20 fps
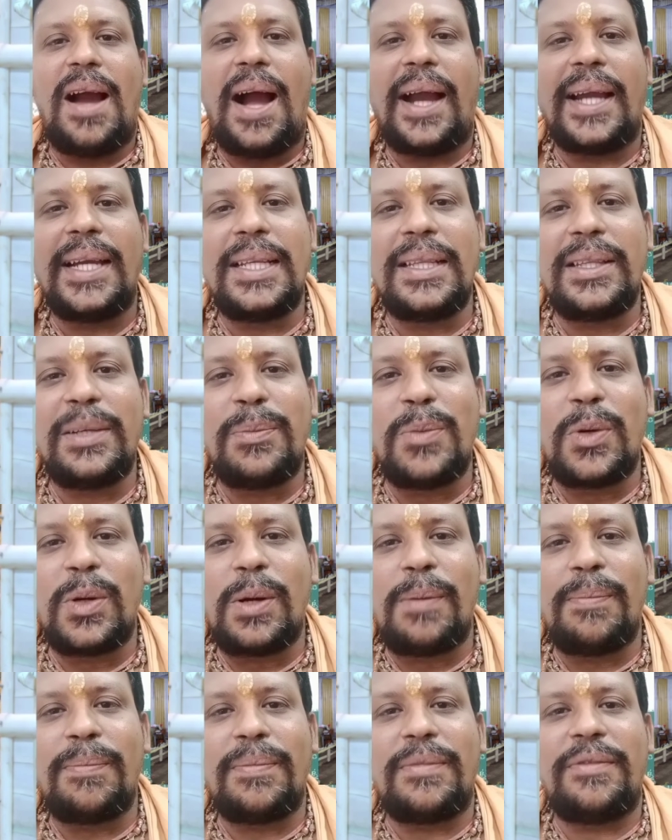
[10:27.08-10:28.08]
ஐந்து
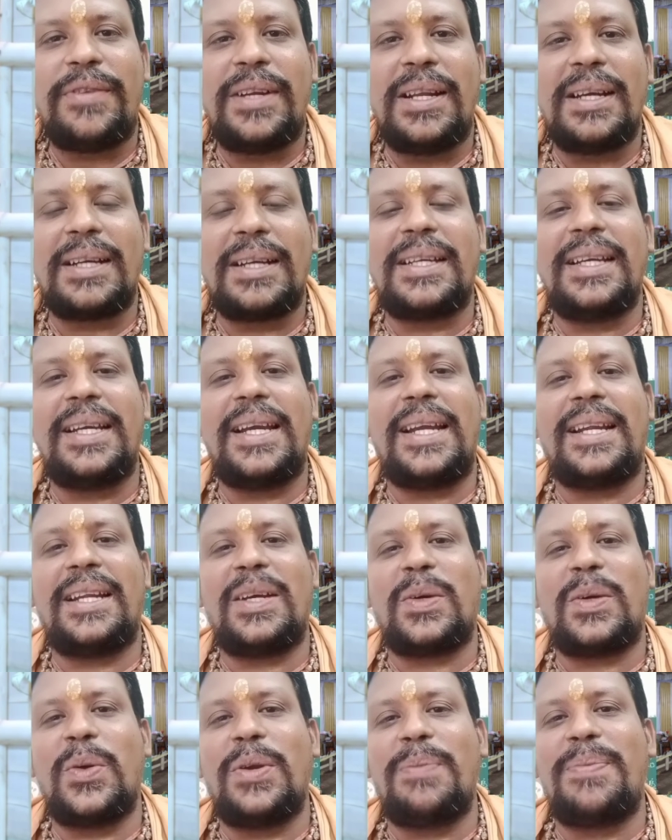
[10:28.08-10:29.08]
முகம் விளக்கு என்ன
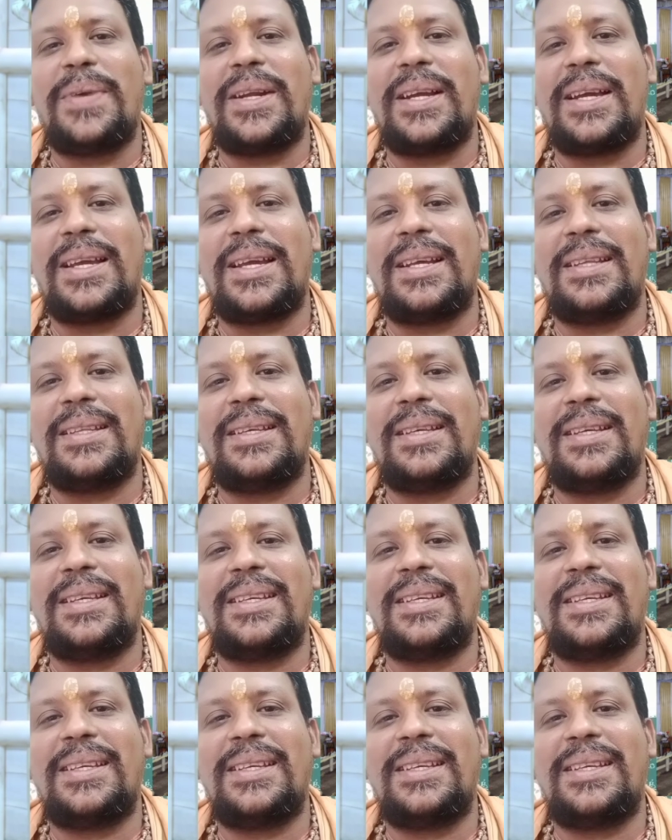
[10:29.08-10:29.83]
குறிப்பிடுகிறது